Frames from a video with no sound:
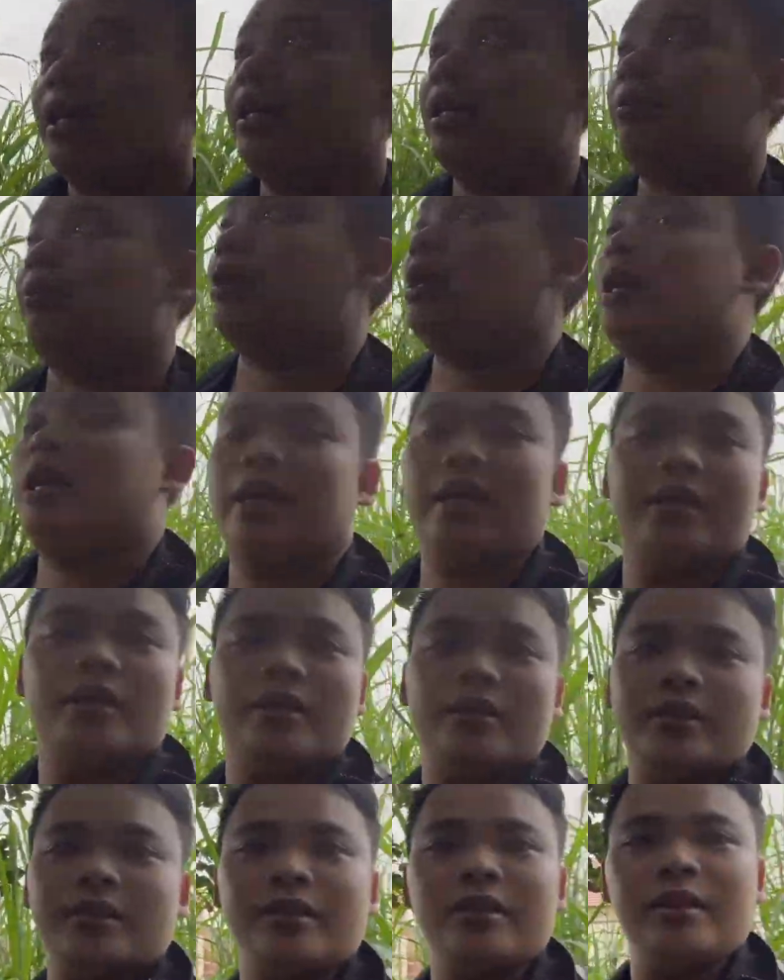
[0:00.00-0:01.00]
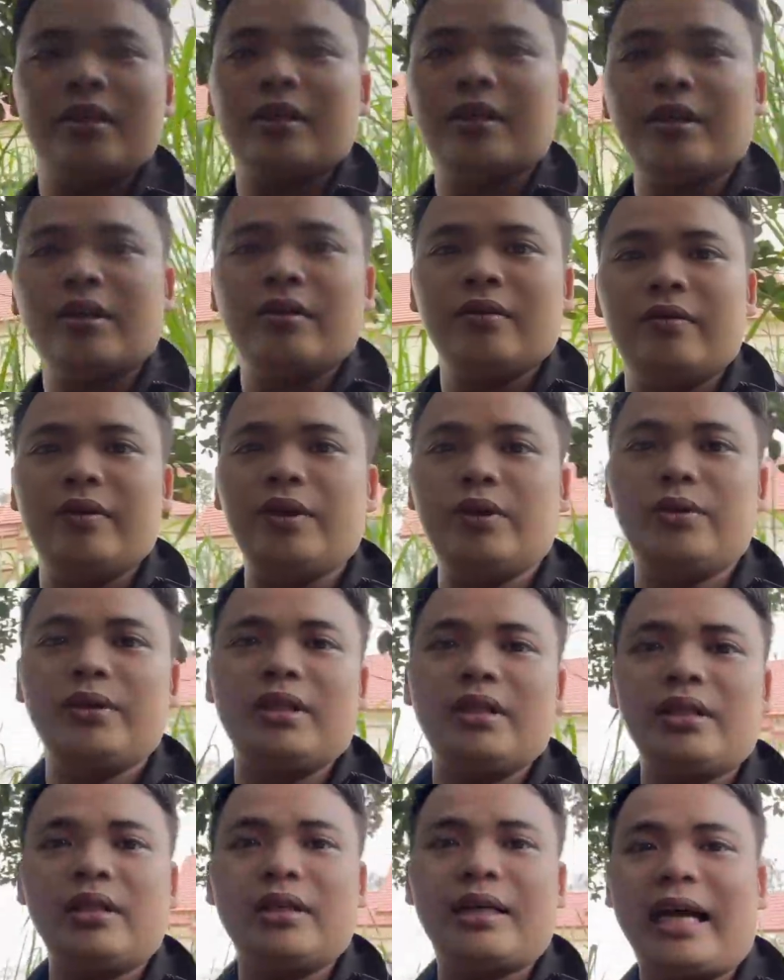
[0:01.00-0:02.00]
này mọi người này Ví dụ
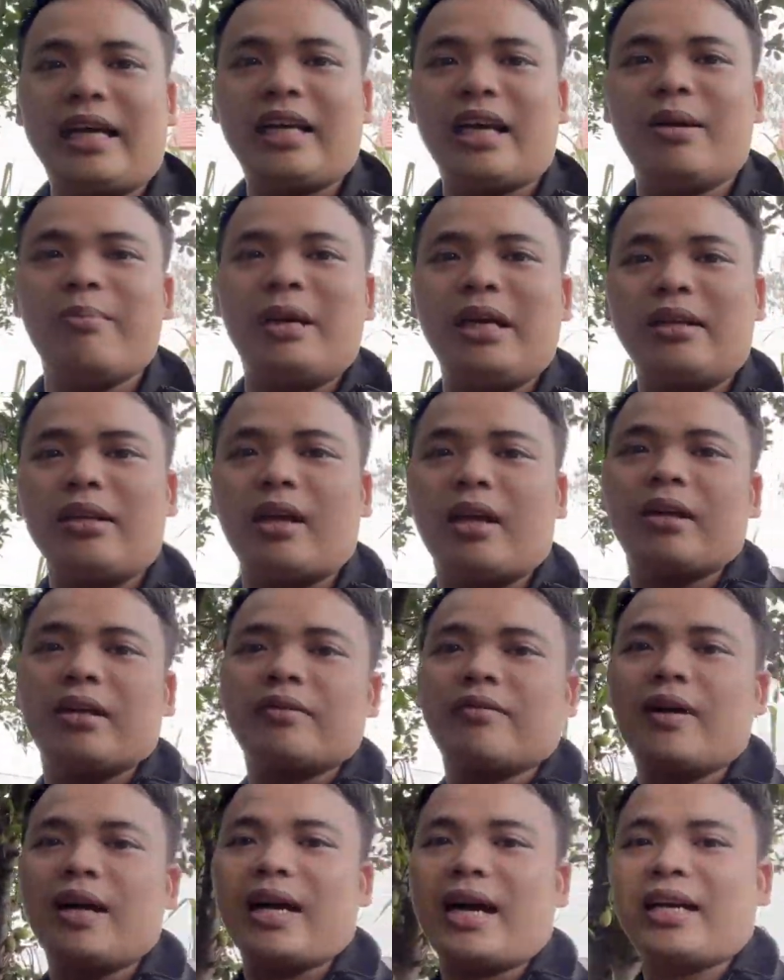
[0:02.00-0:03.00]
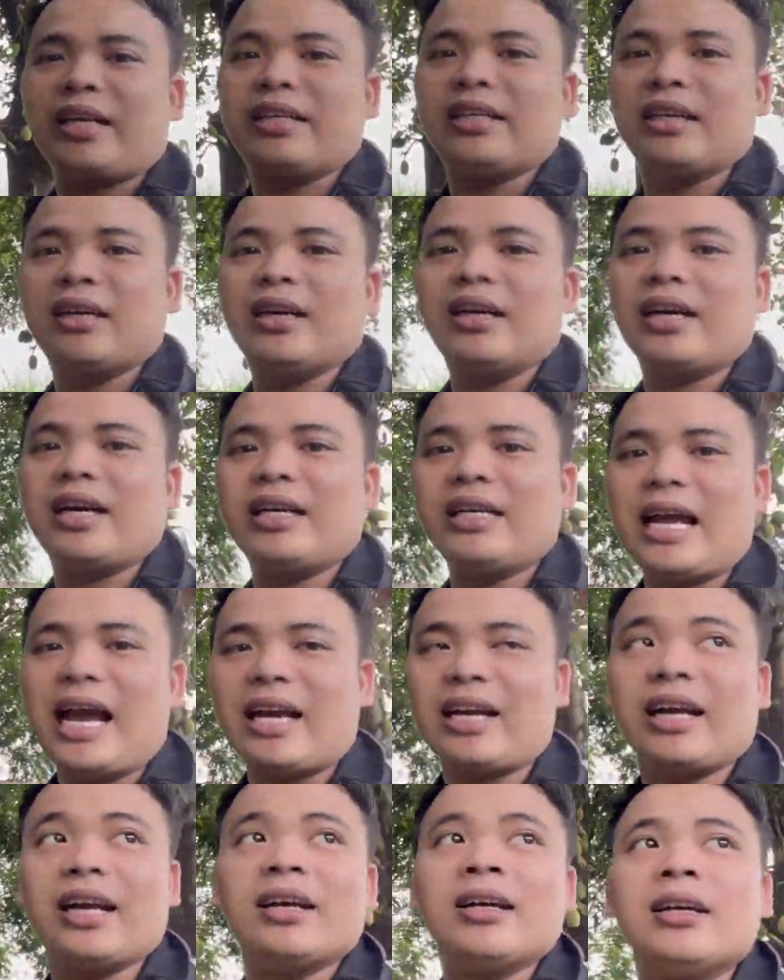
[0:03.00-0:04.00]
như cành cây mít này và cành ờ, cây nhãn
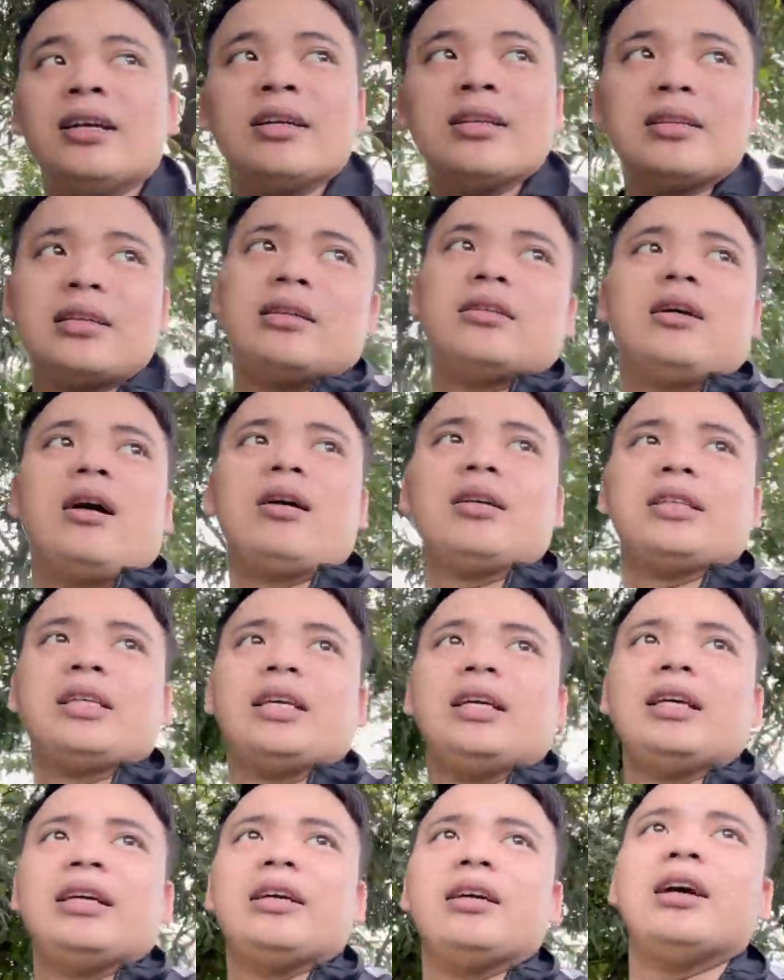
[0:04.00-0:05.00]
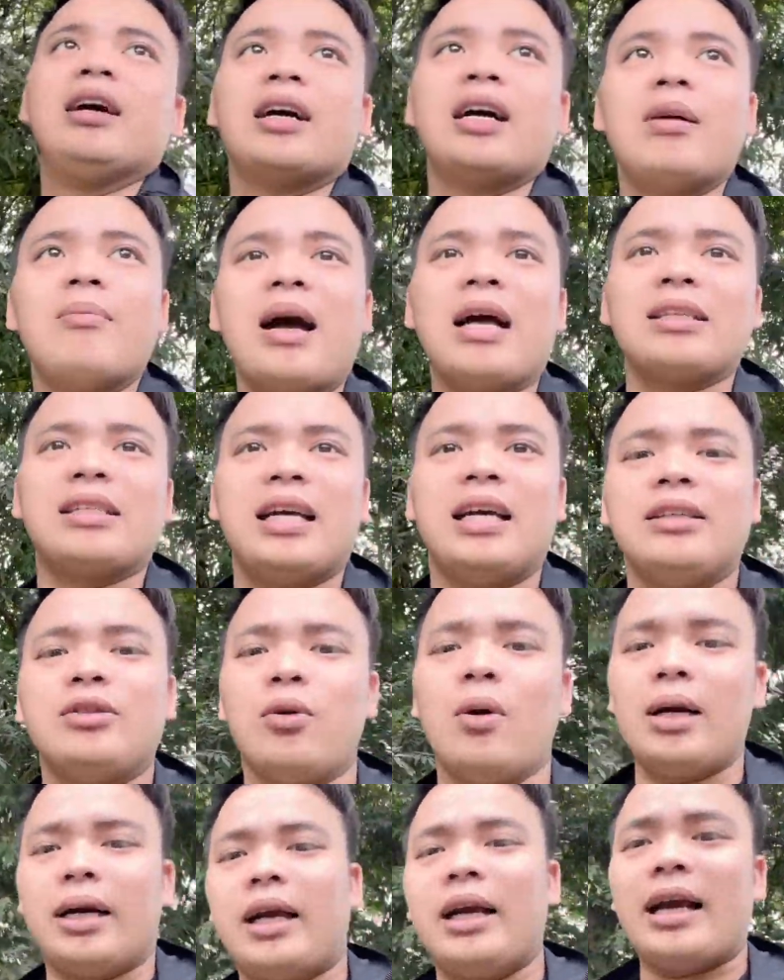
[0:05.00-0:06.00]
này Thường thường thì ờ, các bạn sẽ
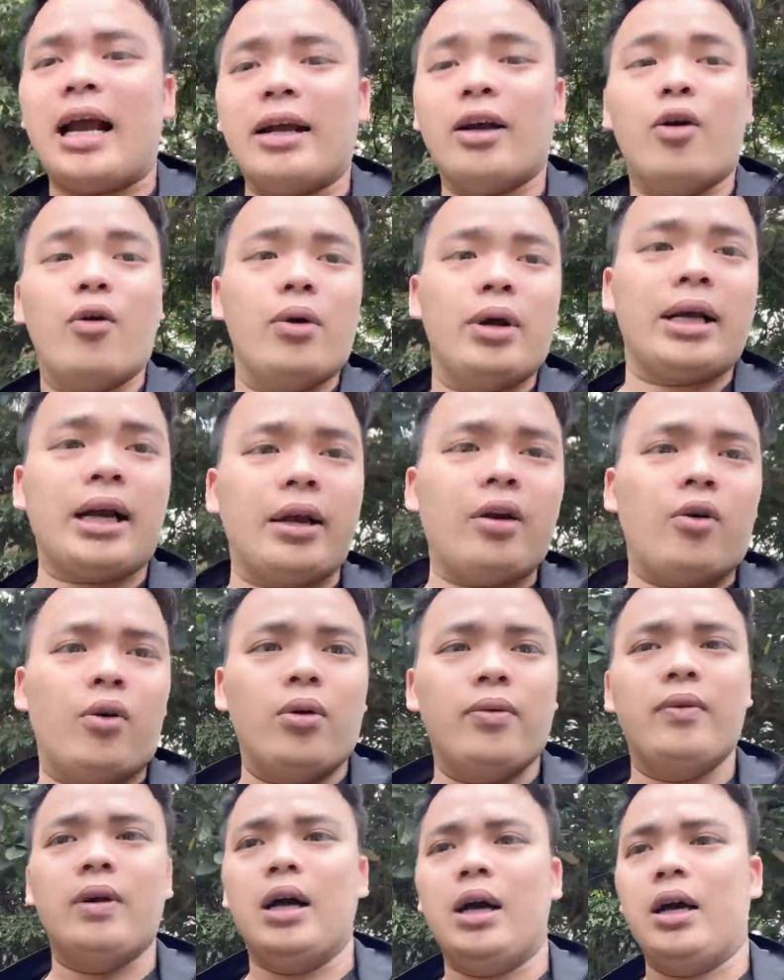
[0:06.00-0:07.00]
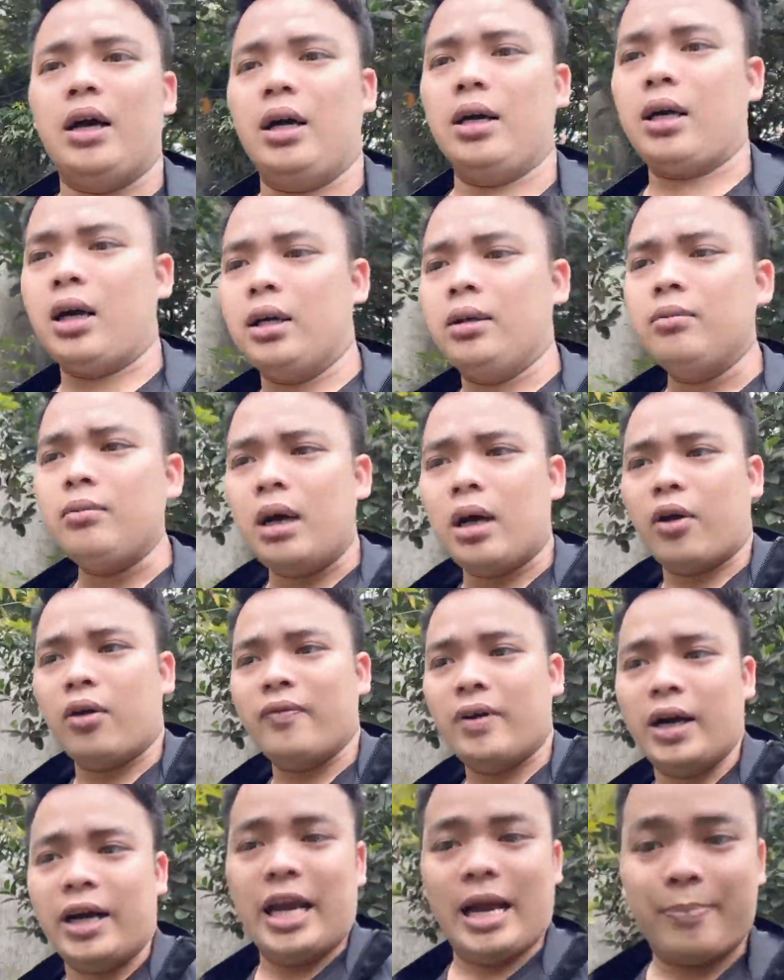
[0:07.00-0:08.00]
chọn cái cành ổi Cành ổi vừa cứng mà nó
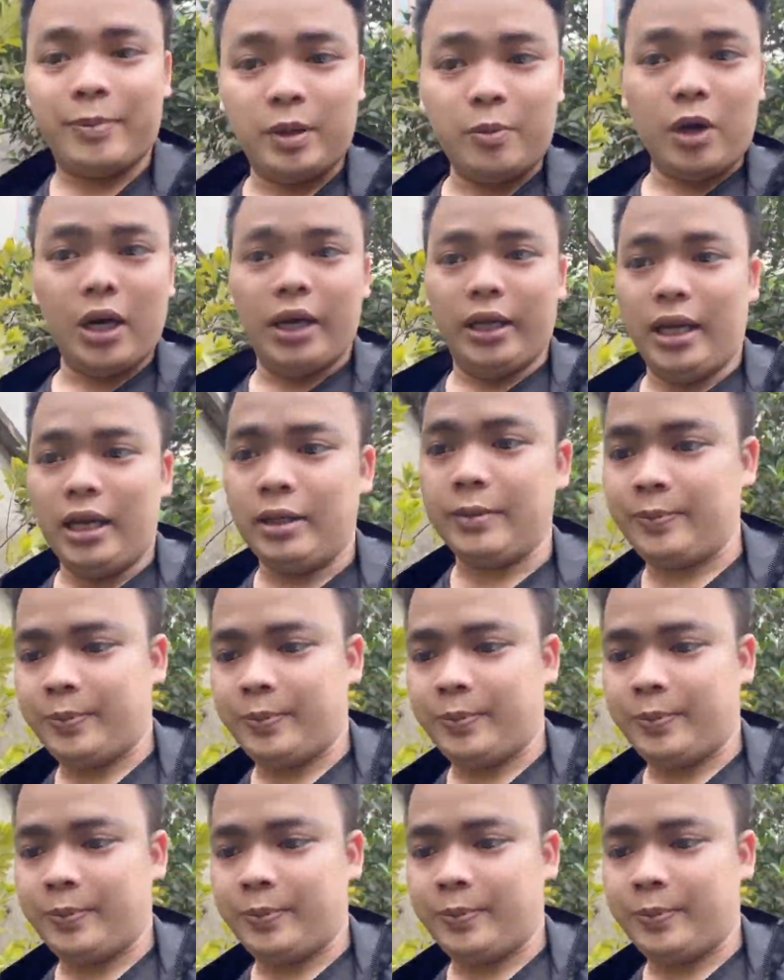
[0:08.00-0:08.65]
vừa đẹp nhé mọi người nhé